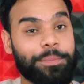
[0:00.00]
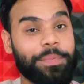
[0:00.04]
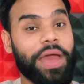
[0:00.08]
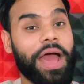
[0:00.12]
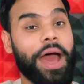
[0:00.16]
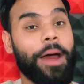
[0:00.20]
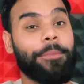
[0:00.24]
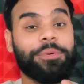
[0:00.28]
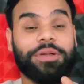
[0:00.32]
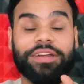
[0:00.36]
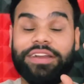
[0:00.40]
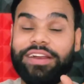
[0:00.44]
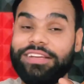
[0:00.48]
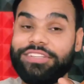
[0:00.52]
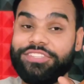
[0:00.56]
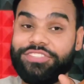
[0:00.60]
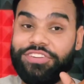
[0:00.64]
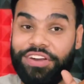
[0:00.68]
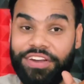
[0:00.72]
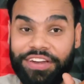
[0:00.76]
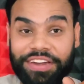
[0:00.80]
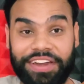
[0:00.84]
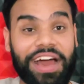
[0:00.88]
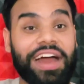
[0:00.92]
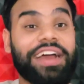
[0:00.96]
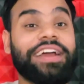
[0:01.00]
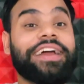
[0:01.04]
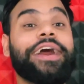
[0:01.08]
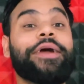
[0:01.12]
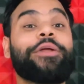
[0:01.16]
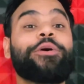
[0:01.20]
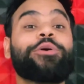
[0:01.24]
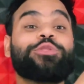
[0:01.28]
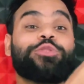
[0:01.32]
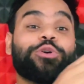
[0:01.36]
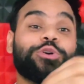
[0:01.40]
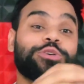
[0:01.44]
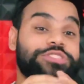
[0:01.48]
पे आप ट्रस्ट न करो
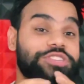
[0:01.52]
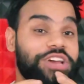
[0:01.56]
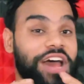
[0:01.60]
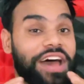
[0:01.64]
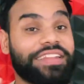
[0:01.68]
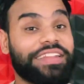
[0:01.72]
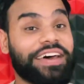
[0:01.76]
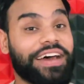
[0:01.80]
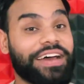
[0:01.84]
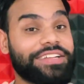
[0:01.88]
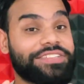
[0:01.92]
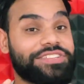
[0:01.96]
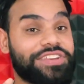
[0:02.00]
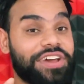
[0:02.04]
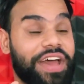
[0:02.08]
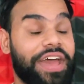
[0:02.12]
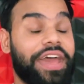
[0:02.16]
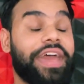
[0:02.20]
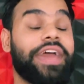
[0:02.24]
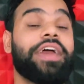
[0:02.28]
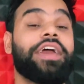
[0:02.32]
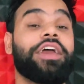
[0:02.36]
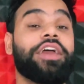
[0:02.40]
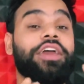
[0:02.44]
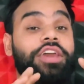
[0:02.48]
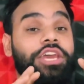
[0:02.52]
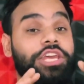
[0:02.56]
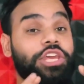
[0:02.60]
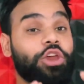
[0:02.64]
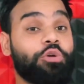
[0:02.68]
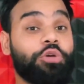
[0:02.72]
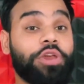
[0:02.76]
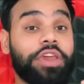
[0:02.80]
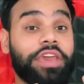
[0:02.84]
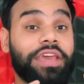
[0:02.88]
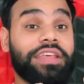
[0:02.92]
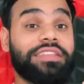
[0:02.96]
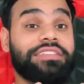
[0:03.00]
तो ज्यादा ज्यादा अच्छा है
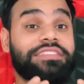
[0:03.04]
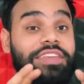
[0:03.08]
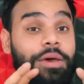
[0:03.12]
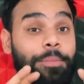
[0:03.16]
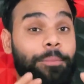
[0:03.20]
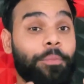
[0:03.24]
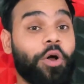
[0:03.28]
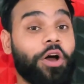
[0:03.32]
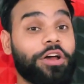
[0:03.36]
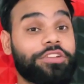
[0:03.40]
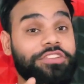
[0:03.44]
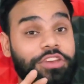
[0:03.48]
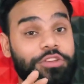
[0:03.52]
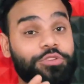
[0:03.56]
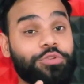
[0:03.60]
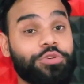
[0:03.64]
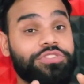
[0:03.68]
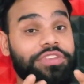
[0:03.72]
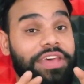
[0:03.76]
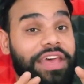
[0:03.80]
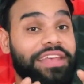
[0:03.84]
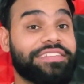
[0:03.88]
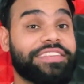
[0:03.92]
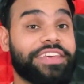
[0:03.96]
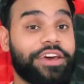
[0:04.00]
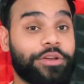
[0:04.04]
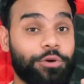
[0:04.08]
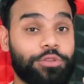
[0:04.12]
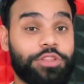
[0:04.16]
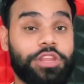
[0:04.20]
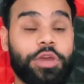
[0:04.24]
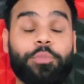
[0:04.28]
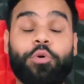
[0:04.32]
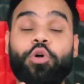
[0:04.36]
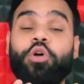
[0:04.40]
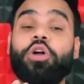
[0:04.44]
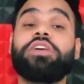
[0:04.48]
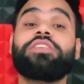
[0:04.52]
क्योंकि इन सब वॉच के जो सेंसर होते
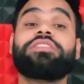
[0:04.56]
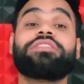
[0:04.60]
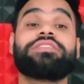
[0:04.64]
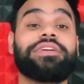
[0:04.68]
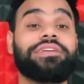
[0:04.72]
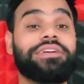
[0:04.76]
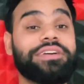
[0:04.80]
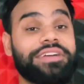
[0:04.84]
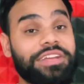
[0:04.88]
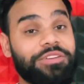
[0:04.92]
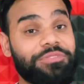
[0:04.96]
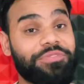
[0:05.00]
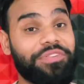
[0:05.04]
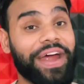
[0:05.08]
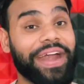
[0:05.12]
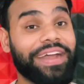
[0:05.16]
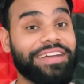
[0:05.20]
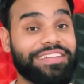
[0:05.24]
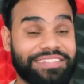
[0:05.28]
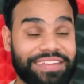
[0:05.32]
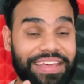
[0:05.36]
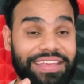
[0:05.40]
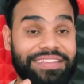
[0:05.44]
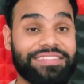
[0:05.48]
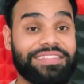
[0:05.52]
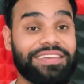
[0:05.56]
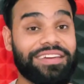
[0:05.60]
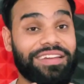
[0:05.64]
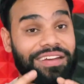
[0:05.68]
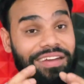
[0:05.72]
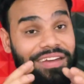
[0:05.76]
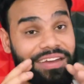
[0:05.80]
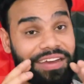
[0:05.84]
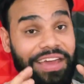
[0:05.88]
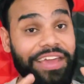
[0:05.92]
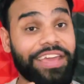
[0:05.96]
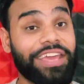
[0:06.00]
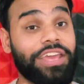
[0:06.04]
हैं वो कोई सर्टिफाइड सेंसर
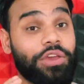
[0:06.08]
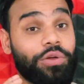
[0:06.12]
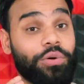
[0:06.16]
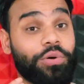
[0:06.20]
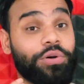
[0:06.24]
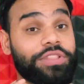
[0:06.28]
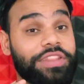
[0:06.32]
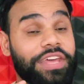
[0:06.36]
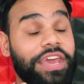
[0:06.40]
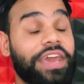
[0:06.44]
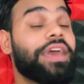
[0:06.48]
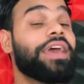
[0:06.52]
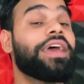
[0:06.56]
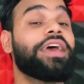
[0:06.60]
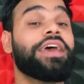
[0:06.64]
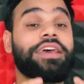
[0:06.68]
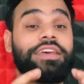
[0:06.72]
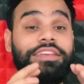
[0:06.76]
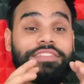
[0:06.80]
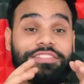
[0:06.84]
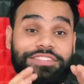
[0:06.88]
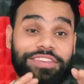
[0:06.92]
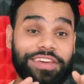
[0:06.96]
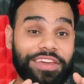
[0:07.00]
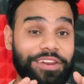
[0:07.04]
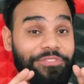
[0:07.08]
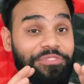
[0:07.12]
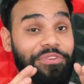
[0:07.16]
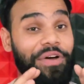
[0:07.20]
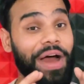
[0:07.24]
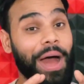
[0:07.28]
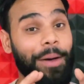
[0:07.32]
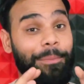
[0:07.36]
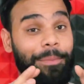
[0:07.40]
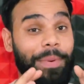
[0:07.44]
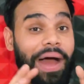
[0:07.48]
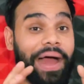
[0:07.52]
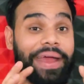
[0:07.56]
नहीं होते हैं सिर्फ
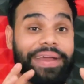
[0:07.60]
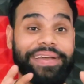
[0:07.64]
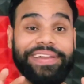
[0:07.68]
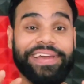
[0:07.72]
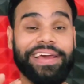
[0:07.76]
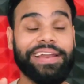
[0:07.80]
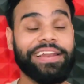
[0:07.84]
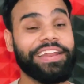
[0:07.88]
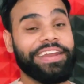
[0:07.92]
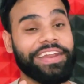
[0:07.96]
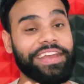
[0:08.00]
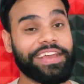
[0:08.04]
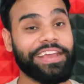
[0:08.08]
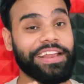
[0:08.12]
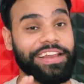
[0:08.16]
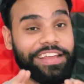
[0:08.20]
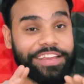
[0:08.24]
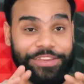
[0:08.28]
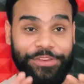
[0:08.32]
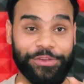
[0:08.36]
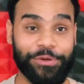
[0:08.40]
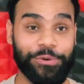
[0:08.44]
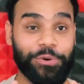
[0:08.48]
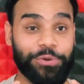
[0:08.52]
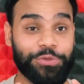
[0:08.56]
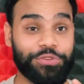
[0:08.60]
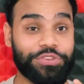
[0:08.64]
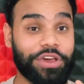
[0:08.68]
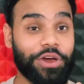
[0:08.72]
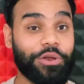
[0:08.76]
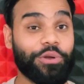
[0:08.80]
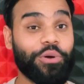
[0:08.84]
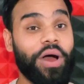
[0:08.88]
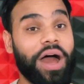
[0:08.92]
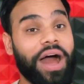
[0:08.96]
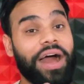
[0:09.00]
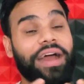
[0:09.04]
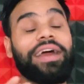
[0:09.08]
आप आइडिया लेने के लिए यूज
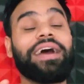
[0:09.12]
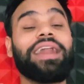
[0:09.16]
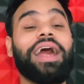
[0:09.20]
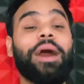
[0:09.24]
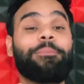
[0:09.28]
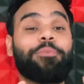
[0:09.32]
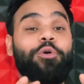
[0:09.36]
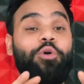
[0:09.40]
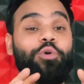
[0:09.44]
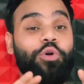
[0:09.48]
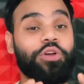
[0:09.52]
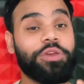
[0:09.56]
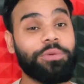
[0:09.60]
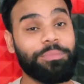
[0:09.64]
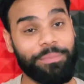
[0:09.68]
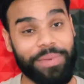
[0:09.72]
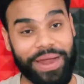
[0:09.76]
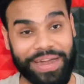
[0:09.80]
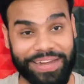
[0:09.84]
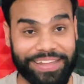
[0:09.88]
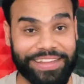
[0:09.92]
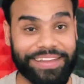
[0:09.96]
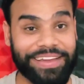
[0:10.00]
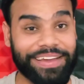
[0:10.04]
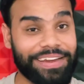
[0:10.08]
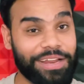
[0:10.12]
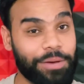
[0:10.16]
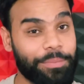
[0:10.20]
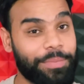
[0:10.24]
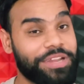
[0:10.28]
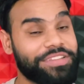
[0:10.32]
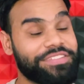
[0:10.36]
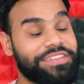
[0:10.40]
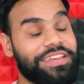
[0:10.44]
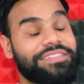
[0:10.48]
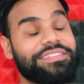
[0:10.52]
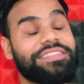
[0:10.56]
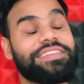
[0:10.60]
करो अगर आपको कोई मेडिकल
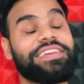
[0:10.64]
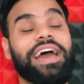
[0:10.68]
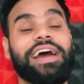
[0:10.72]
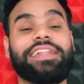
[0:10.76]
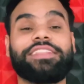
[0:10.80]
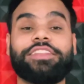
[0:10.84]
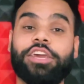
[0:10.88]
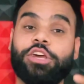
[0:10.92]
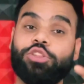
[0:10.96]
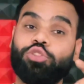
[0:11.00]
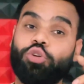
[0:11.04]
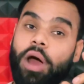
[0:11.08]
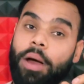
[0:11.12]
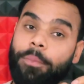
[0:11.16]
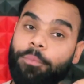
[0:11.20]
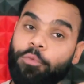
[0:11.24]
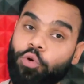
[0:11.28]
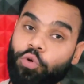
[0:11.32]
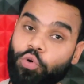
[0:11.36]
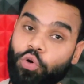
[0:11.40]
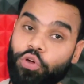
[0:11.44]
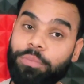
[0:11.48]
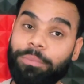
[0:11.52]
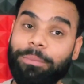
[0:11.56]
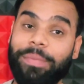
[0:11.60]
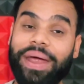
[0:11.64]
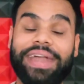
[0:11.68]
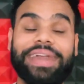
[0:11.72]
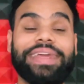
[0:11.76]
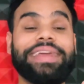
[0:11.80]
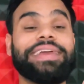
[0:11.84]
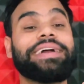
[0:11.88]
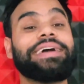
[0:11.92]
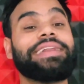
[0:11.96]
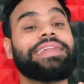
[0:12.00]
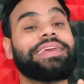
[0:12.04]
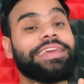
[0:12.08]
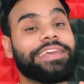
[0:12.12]
इमरजेंसी आती है तो आपको कोई
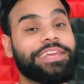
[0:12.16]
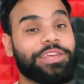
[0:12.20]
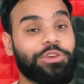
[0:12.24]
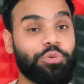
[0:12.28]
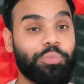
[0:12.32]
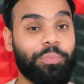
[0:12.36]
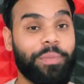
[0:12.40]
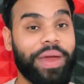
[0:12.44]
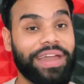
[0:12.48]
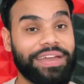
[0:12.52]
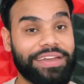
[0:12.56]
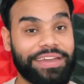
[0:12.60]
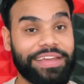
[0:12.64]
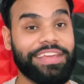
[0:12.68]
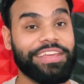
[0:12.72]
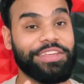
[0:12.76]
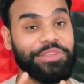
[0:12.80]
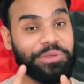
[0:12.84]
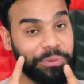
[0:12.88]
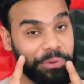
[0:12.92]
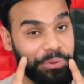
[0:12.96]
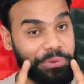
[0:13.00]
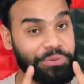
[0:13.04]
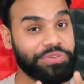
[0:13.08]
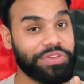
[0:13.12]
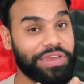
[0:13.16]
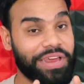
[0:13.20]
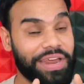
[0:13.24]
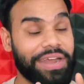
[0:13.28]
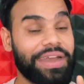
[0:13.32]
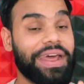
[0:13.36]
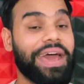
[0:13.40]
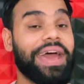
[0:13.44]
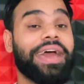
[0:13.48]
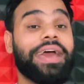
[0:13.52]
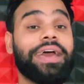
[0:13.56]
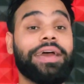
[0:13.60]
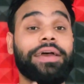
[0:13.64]
मेडिकल इक्विपमेंट ही यूज
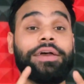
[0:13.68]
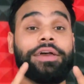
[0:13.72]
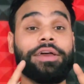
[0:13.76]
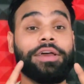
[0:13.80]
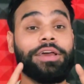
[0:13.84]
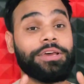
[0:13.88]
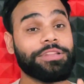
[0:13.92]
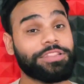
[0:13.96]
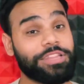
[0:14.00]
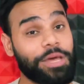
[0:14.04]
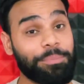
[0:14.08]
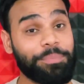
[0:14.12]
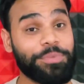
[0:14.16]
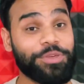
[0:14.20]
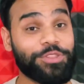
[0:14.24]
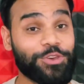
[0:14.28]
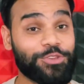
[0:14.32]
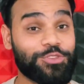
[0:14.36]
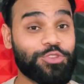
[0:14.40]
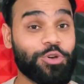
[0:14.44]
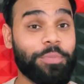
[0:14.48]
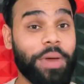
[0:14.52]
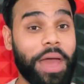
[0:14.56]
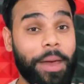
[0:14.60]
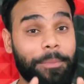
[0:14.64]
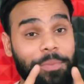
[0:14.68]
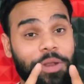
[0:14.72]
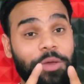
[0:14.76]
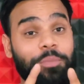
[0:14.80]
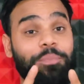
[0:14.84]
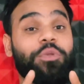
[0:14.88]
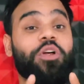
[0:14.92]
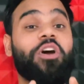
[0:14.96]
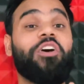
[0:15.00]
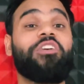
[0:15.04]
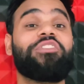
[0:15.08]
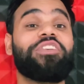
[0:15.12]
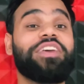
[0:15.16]
करना है तब भी दोस्तों मैं अपने
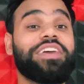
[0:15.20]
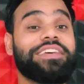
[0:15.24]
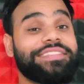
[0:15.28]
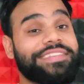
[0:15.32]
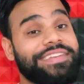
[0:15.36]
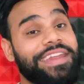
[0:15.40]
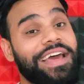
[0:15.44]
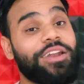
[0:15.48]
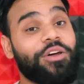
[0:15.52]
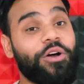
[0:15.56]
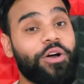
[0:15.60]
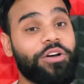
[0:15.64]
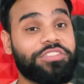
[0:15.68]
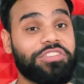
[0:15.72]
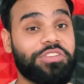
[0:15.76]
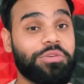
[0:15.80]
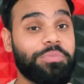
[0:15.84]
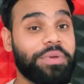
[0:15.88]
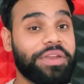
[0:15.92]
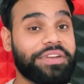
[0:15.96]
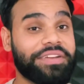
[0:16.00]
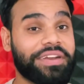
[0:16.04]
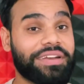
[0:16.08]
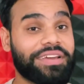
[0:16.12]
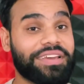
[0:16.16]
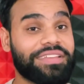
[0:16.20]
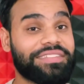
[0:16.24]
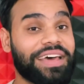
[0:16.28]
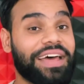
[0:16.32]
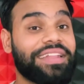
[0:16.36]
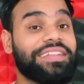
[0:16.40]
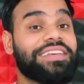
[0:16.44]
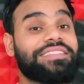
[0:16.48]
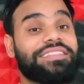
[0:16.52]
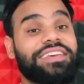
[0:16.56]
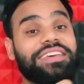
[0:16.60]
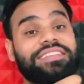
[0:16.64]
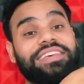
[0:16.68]
प्रोफेशनल ऑक्सीमीटर के साथ
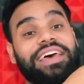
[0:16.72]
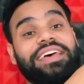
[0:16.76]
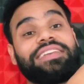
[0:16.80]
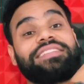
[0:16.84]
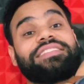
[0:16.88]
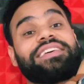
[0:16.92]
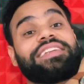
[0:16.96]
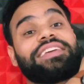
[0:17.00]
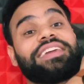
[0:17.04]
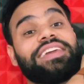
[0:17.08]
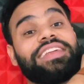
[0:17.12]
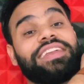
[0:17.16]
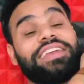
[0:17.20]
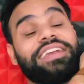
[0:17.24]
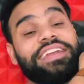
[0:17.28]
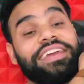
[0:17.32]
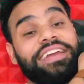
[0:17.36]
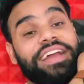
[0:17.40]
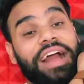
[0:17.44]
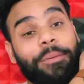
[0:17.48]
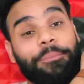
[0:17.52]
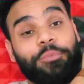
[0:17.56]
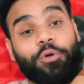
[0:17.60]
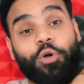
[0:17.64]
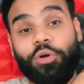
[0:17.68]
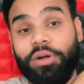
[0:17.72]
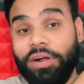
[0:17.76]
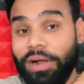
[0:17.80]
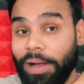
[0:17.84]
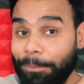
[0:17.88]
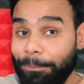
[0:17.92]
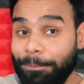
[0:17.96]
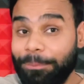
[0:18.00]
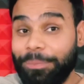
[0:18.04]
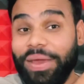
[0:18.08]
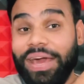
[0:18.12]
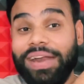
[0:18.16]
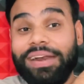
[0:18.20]
इसके सेंसर की रीडिंग आपको
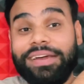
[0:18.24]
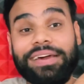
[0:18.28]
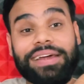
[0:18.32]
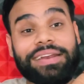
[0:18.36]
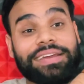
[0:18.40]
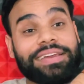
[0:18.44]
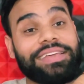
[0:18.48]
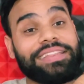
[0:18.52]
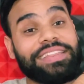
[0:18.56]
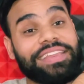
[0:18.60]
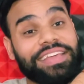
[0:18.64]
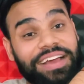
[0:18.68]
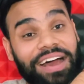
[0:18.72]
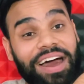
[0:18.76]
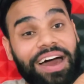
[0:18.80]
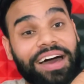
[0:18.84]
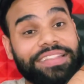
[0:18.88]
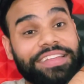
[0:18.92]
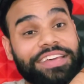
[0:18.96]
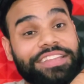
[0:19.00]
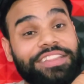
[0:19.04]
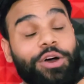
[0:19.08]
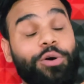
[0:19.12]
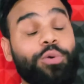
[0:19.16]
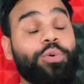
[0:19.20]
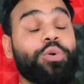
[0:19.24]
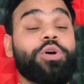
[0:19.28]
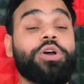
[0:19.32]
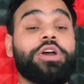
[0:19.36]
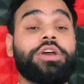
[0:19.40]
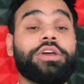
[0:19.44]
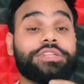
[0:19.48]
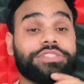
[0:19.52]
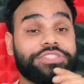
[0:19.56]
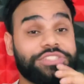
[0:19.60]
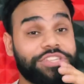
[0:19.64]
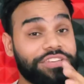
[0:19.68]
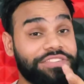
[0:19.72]
कंपेयर करके दिखा देता हूं
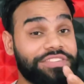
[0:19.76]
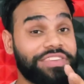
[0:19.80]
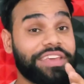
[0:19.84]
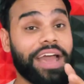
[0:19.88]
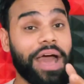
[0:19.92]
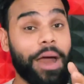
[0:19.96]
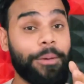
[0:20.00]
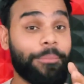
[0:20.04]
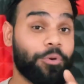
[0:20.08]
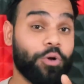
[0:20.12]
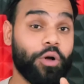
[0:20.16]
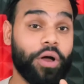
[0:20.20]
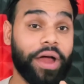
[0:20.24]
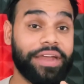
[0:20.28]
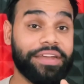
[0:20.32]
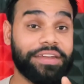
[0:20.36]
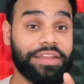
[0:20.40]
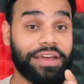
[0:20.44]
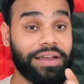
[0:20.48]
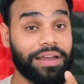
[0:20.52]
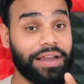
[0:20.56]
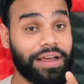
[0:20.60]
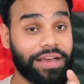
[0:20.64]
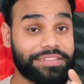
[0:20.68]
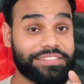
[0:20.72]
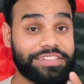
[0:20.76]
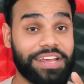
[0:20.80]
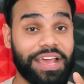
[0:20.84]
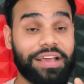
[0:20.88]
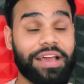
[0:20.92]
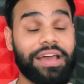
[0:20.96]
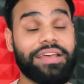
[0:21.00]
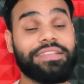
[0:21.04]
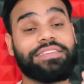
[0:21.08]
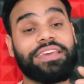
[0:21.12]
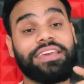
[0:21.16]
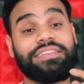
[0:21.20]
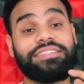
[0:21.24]
जिससे आपको आइडिया लग जाएगा
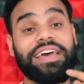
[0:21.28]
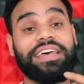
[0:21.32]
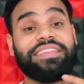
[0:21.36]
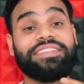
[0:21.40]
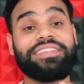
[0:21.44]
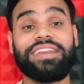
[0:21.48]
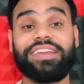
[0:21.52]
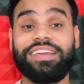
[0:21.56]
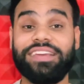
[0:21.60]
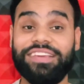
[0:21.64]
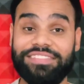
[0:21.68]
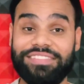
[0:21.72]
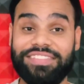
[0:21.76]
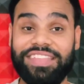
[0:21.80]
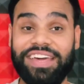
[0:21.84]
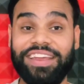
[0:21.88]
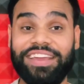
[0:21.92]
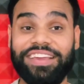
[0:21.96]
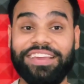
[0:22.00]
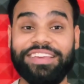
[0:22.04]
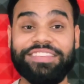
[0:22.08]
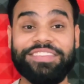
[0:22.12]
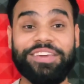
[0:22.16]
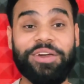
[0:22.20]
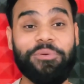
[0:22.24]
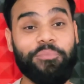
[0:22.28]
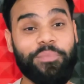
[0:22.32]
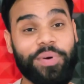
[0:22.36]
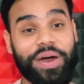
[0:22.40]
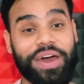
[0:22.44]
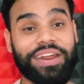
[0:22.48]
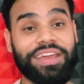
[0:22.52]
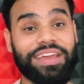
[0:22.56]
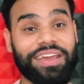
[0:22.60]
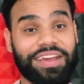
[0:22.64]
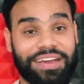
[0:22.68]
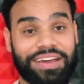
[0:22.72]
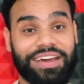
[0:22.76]
इसके सेंसर किस तरीके से
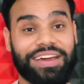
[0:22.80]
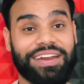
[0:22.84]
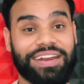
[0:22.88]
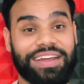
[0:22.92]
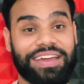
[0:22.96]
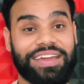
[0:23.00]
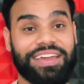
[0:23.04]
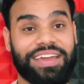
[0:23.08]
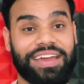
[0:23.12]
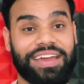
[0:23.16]
वर्क कर रहे